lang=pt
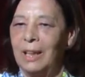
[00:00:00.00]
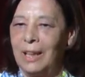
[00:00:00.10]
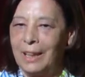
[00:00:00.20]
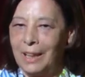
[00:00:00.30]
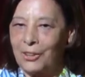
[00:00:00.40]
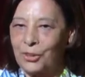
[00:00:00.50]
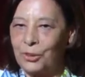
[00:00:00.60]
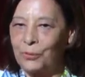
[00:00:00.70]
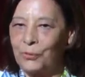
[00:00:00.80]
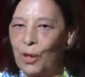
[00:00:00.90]
a
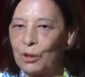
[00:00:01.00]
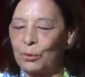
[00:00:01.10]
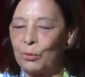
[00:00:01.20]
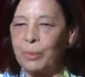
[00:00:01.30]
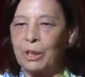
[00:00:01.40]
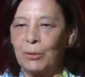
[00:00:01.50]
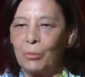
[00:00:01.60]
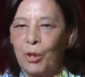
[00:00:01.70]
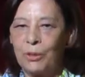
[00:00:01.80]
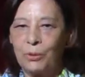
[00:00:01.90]
este Fórum do
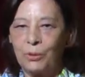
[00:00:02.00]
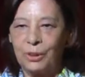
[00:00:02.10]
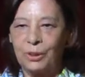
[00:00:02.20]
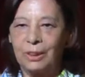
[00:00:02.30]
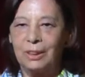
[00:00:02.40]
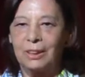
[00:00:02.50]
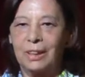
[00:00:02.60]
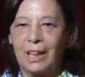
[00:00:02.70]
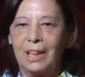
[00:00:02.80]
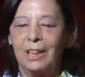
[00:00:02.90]
Património que
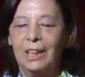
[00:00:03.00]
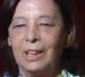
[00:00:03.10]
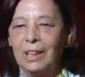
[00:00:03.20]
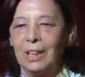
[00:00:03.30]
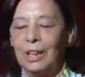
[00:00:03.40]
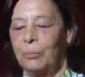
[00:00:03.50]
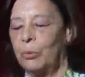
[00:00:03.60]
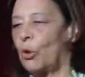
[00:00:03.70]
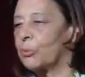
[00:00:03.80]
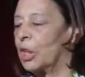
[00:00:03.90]
tem eh,
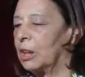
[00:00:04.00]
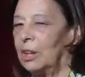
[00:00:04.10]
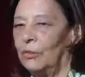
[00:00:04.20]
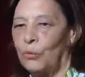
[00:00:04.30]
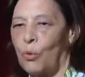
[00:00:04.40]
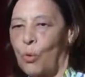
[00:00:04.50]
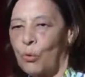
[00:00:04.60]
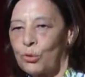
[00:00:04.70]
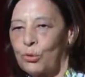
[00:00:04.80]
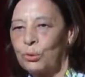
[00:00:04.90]
por objetivo um
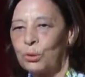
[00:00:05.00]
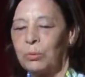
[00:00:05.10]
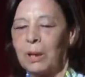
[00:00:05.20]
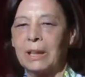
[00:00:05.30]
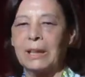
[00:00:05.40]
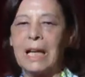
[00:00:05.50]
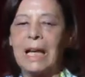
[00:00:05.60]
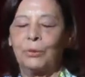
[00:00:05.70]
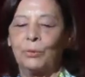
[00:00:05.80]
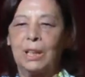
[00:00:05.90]
conjunto
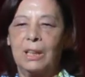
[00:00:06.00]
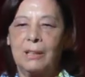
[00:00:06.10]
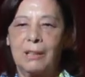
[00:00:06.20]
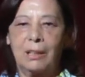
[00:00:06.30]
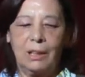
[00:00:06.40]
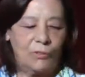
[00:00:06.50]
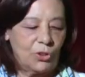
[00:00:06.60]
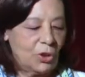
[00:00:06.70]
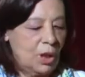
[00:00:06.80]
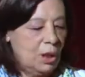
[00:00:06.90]
alargado de iniciativas.